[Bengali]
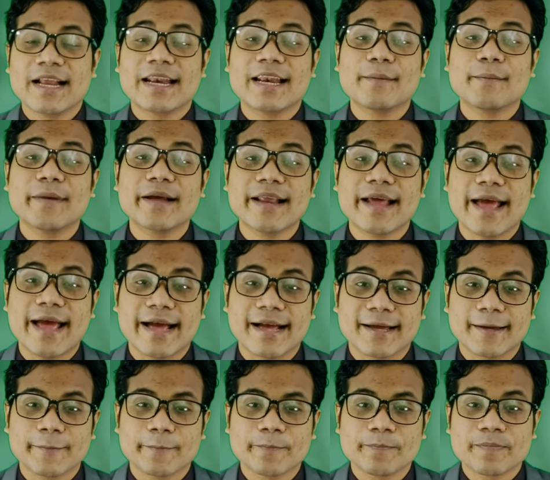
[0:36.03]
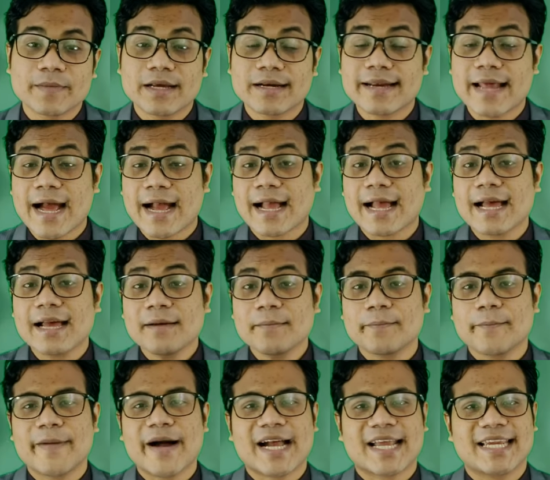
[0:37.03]
নাম্বার এক টাকা
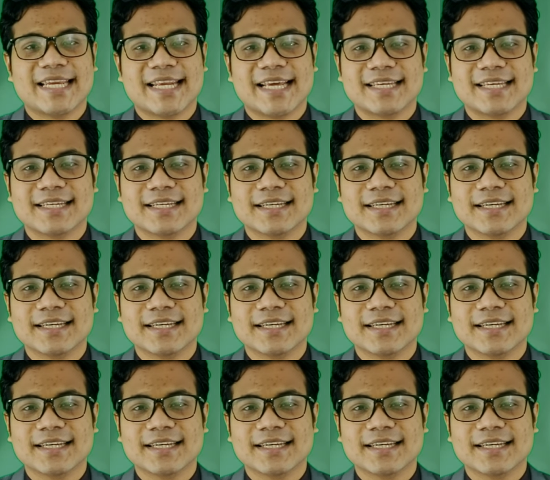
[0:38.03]
বাকি নাই